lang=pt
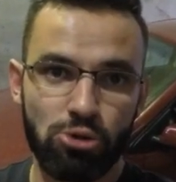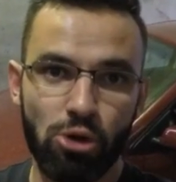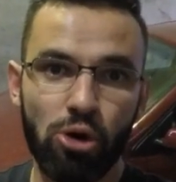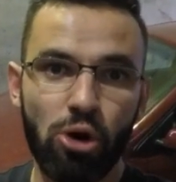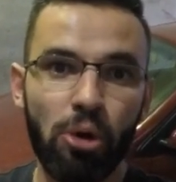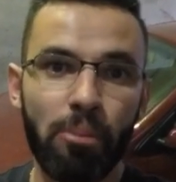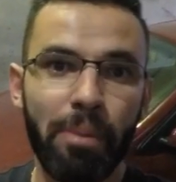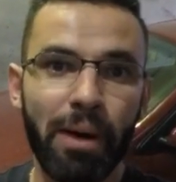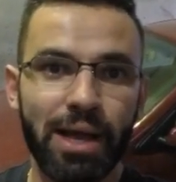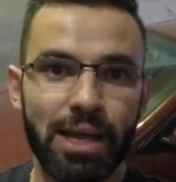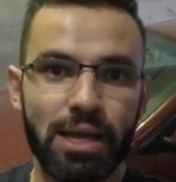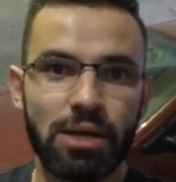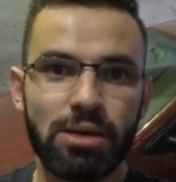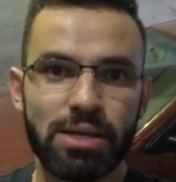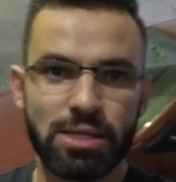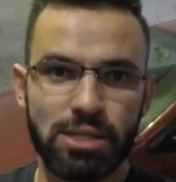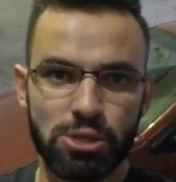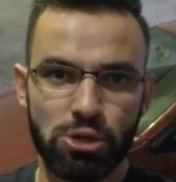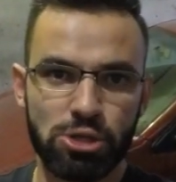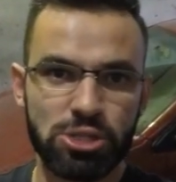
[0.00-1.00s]
tô
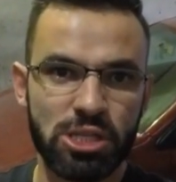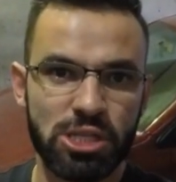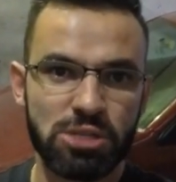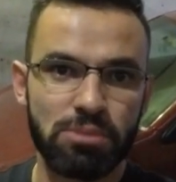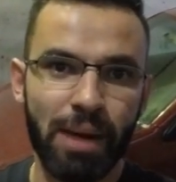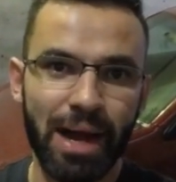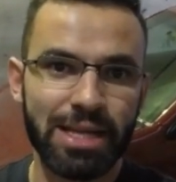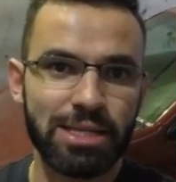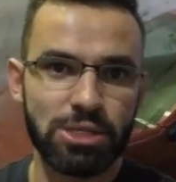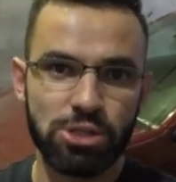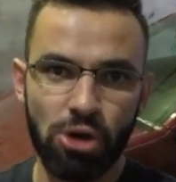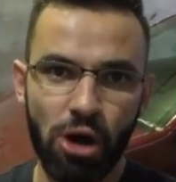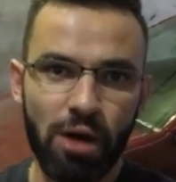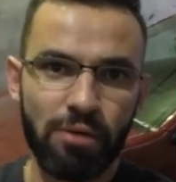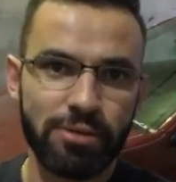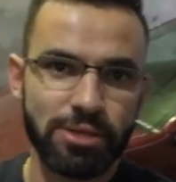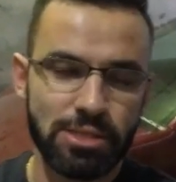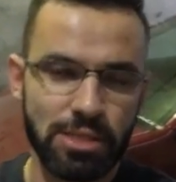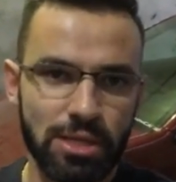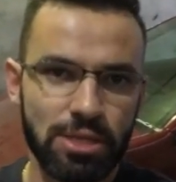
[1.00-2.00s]
acompanhando, essas roscas mais
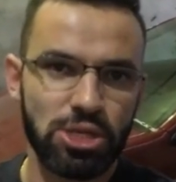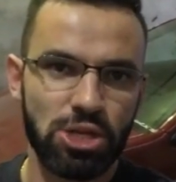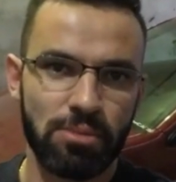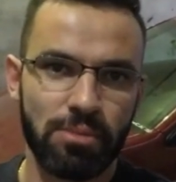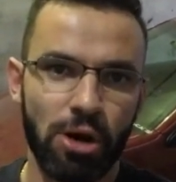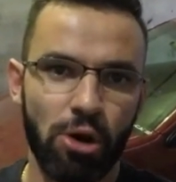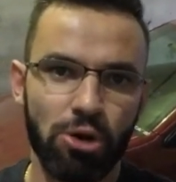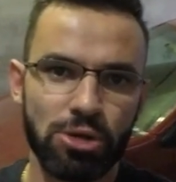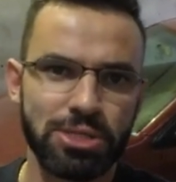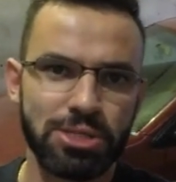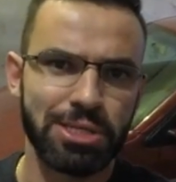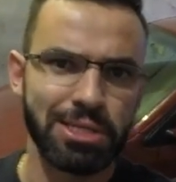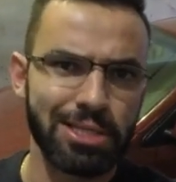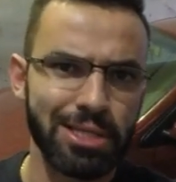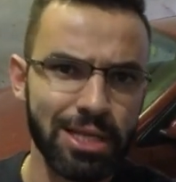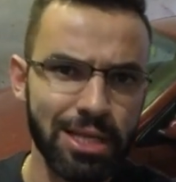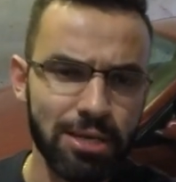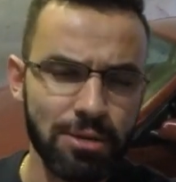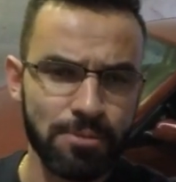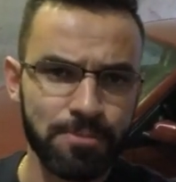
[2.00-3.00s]
novas, né? Que chama Rosca
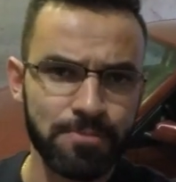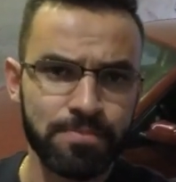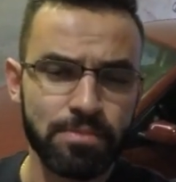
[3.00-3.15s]
Slim.